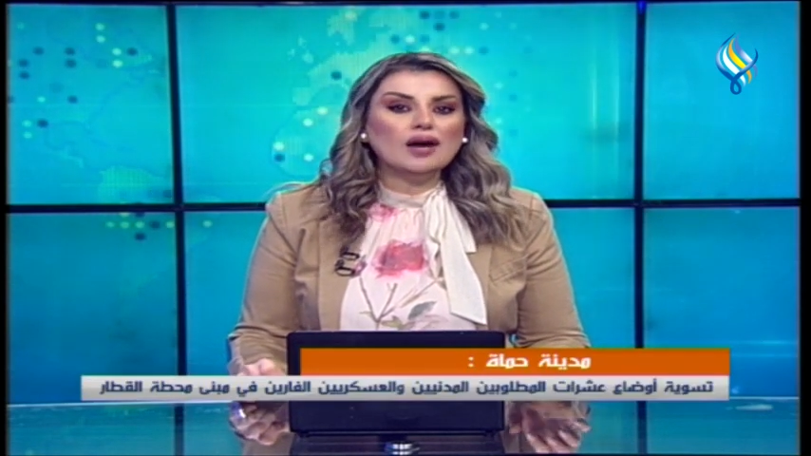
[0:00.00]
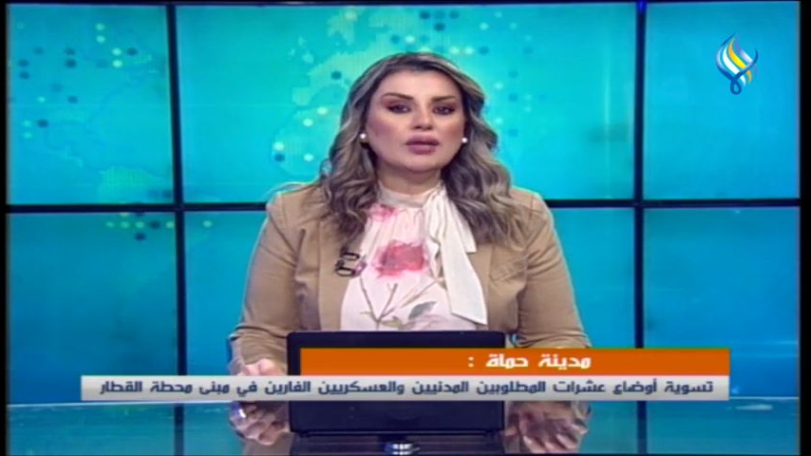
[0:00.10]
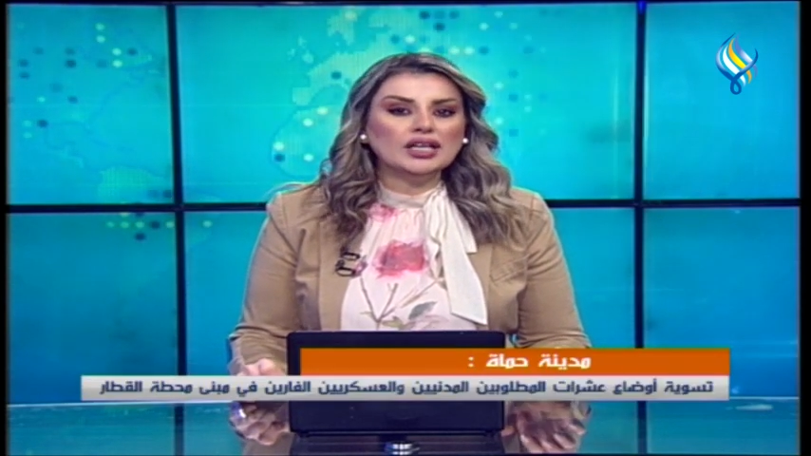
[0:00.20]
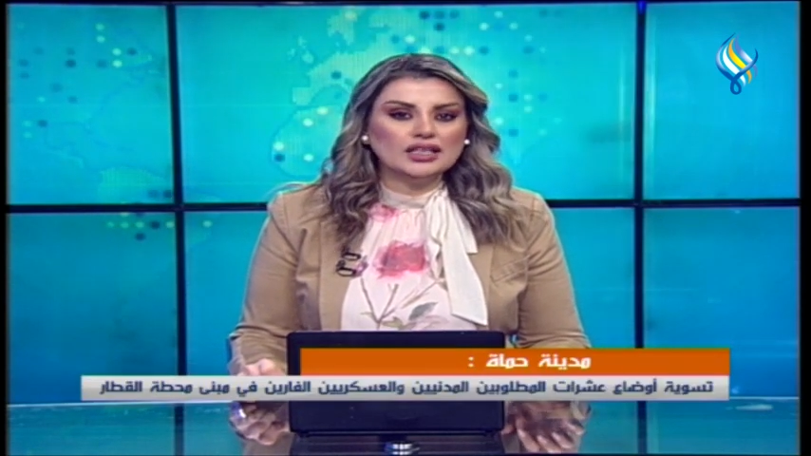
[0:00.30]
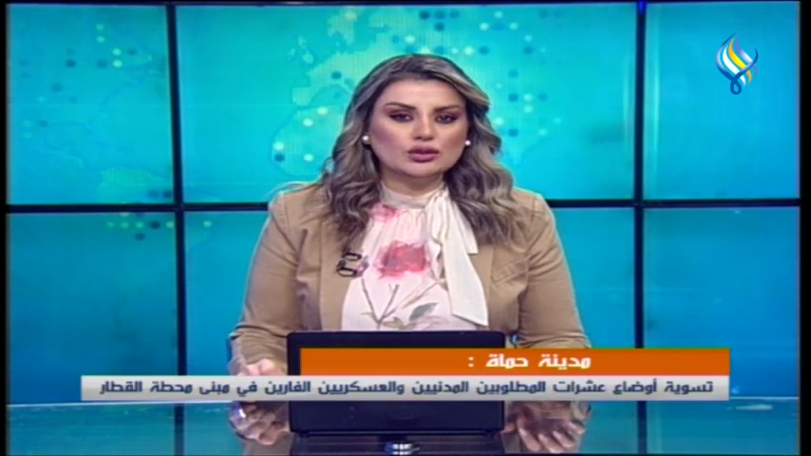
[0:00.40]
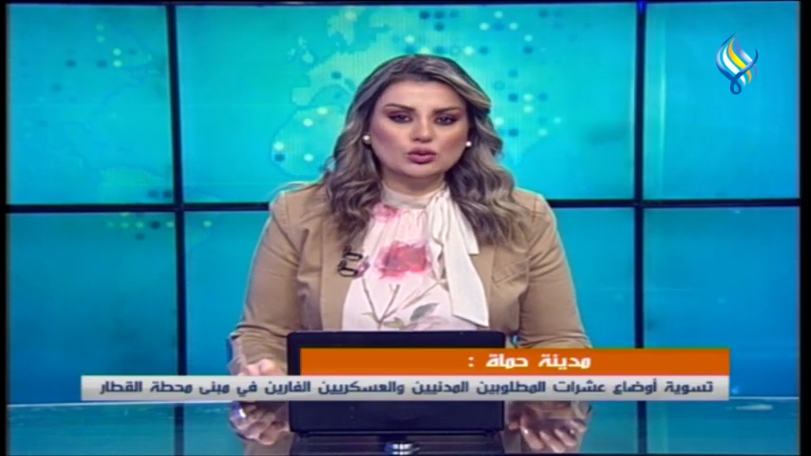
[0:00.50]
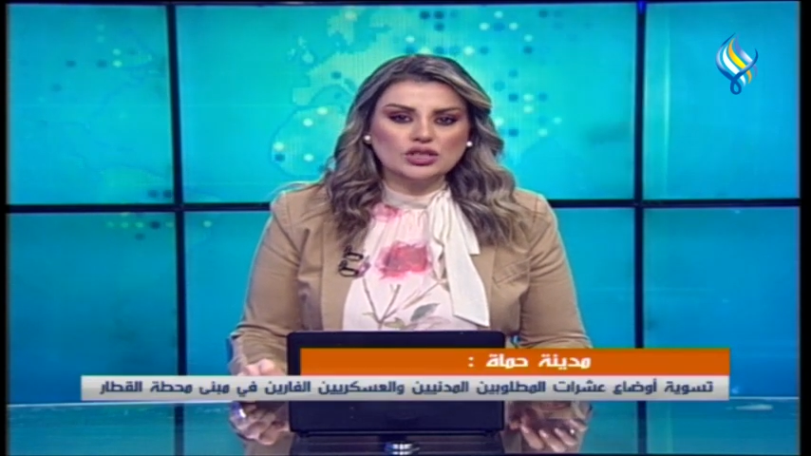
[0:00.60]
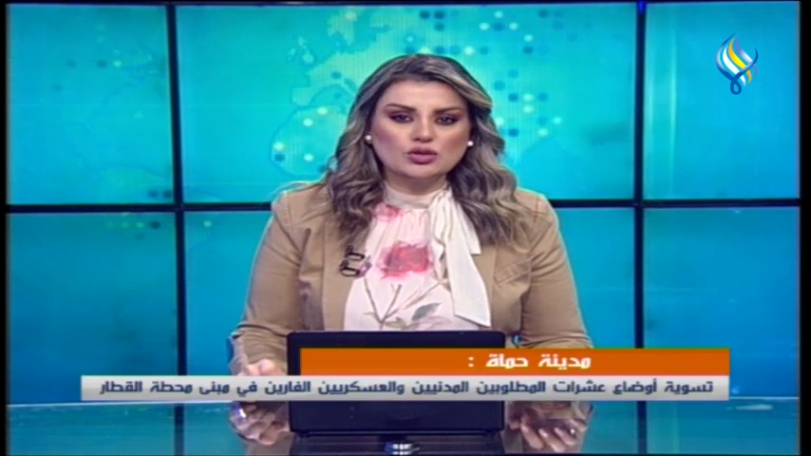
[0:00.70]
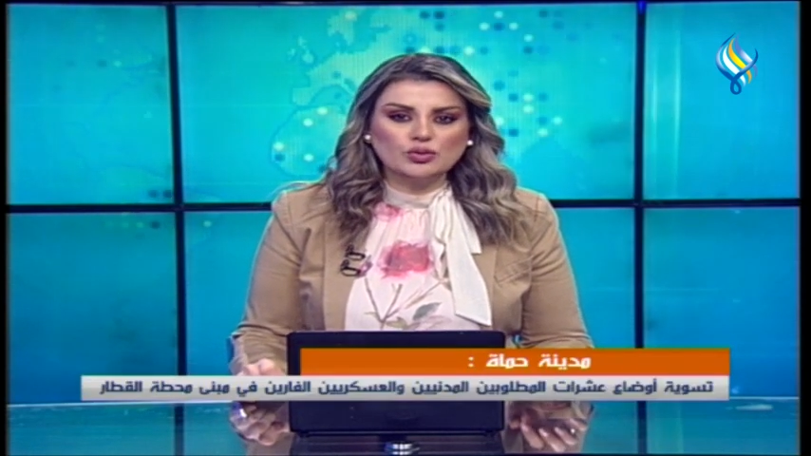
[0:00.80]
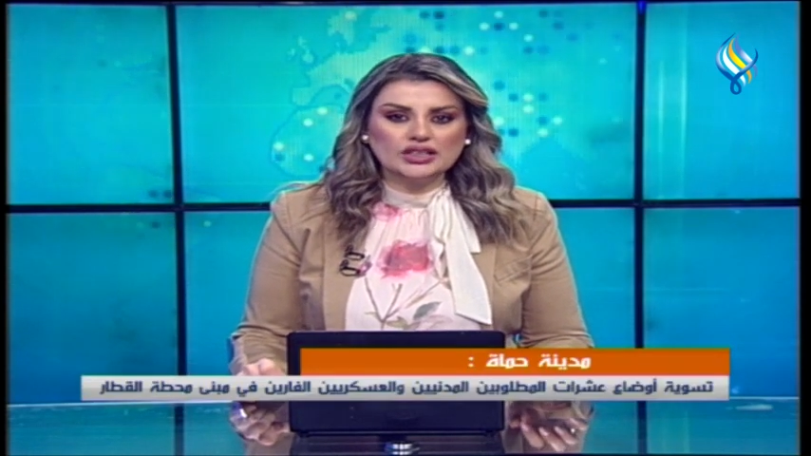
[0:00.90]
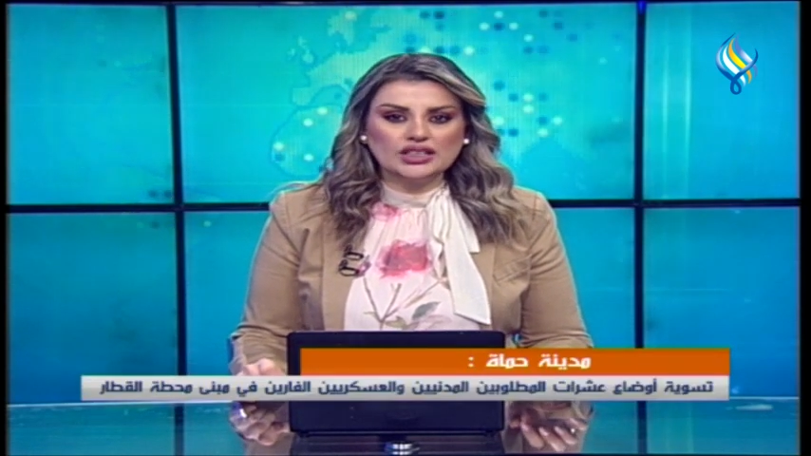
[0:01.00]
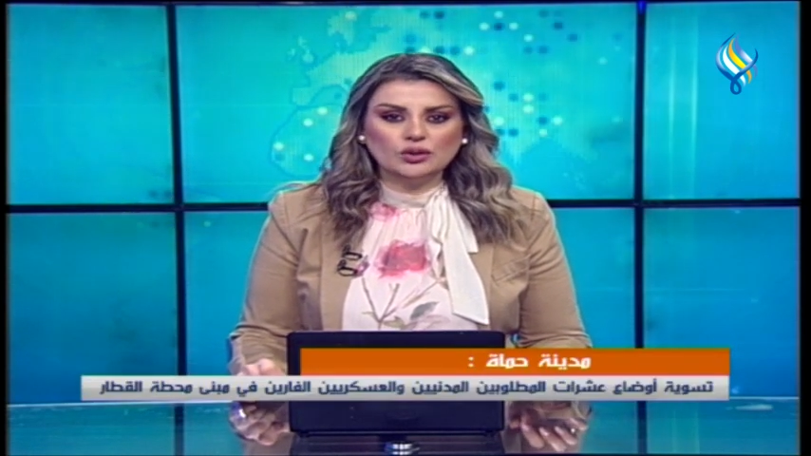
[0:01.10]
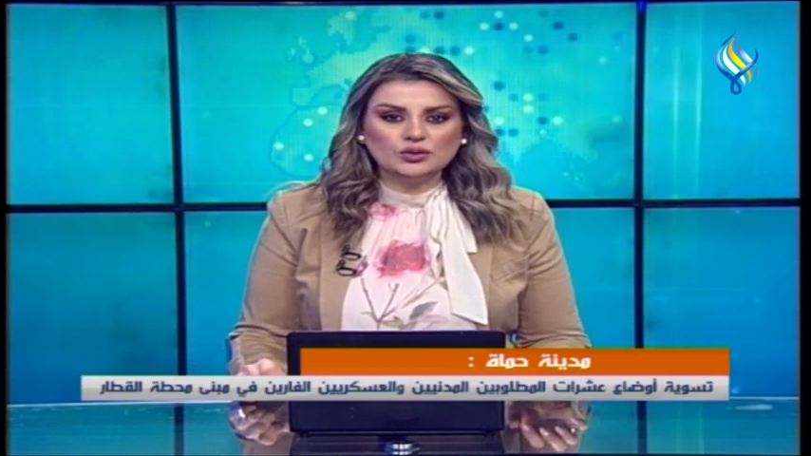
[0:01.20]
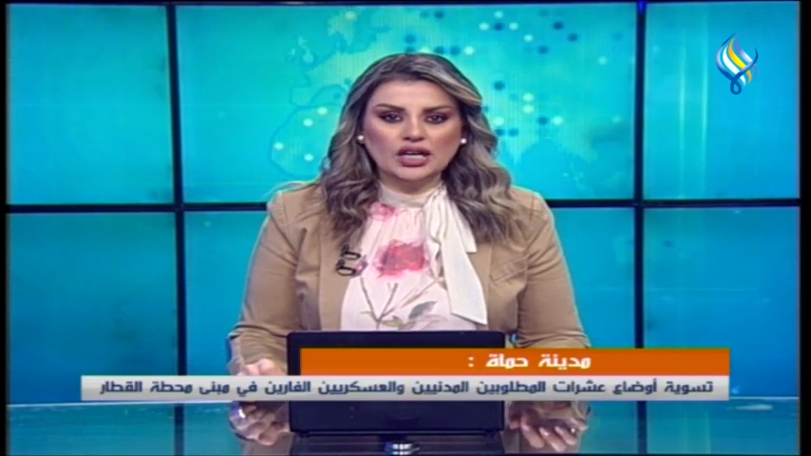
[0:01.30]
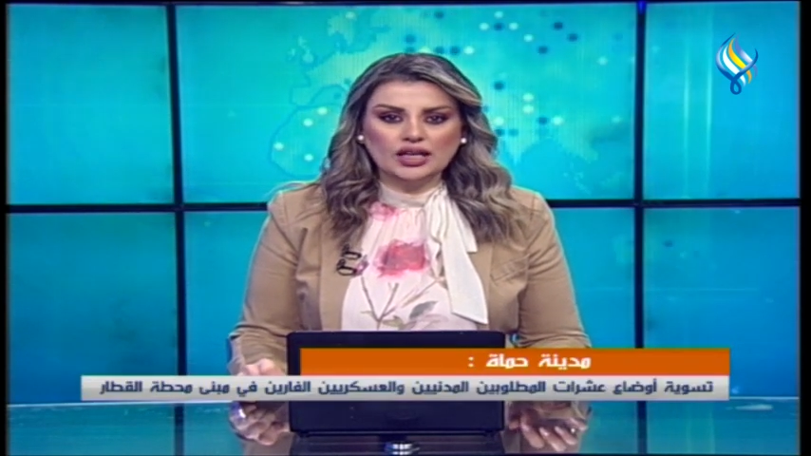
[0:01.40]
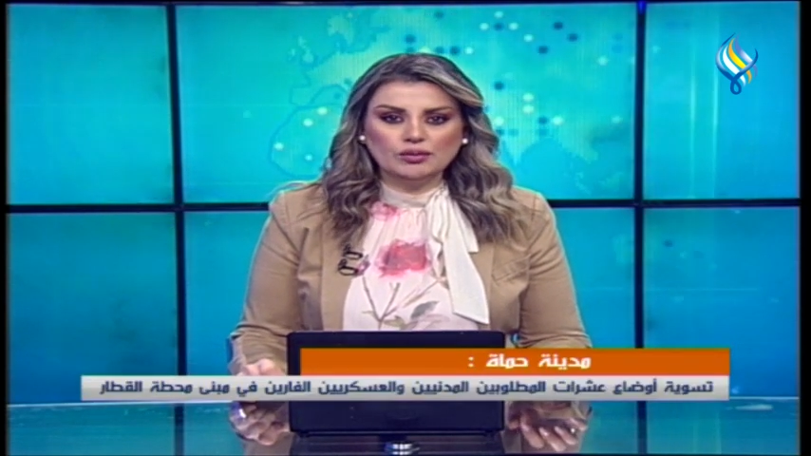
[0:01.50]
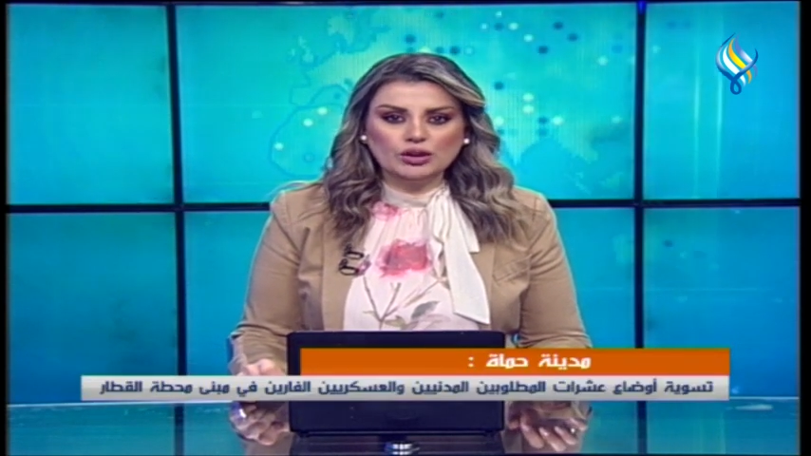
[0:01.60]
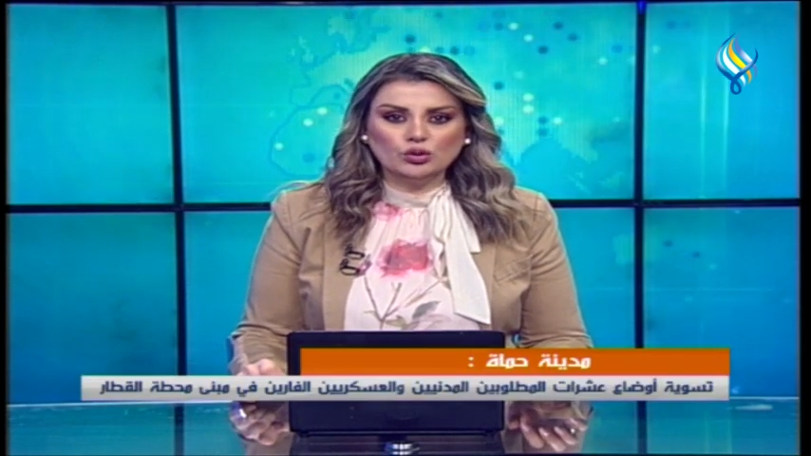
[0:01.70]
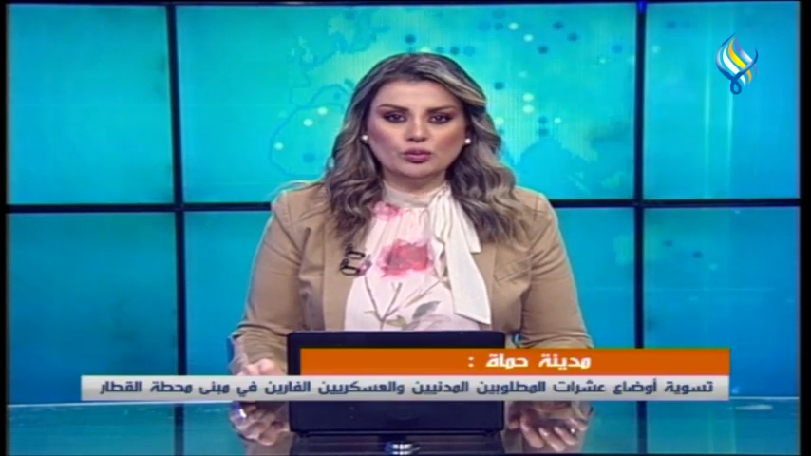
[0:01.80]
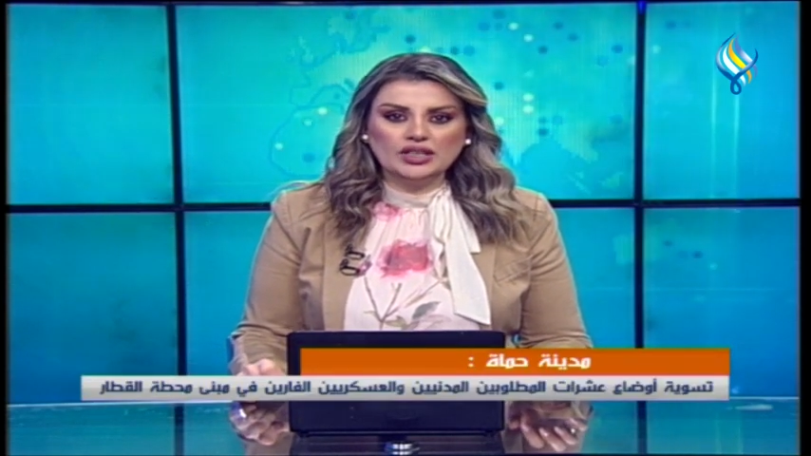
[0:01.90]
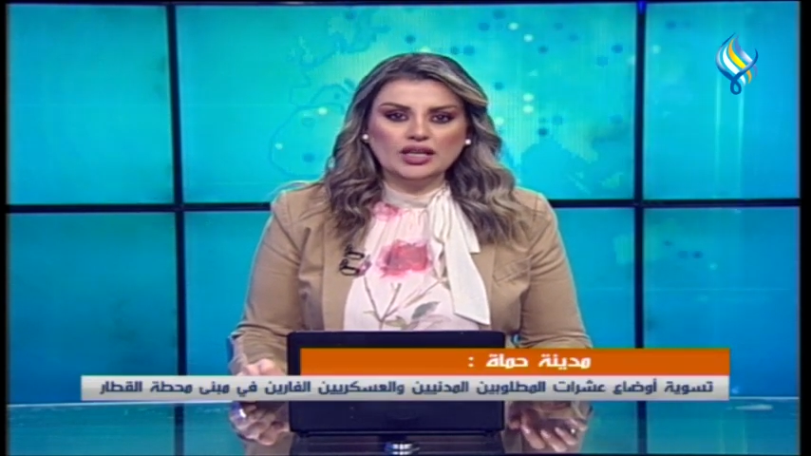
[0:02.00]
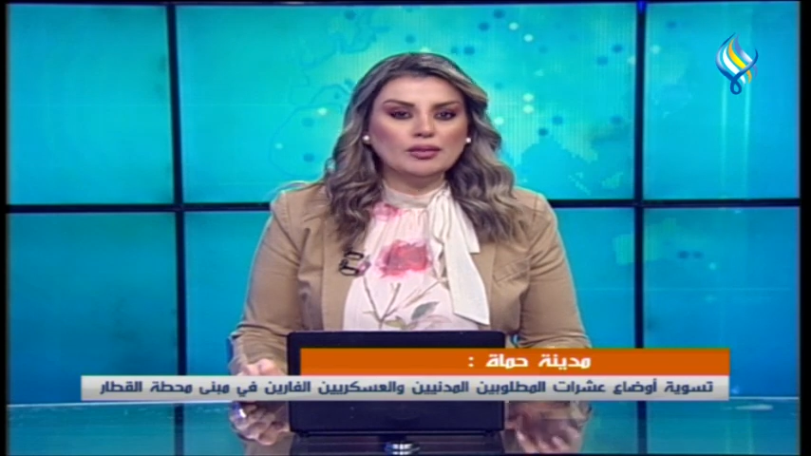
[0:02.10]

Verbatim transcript: عملية تسوية أوضاع المطلوبين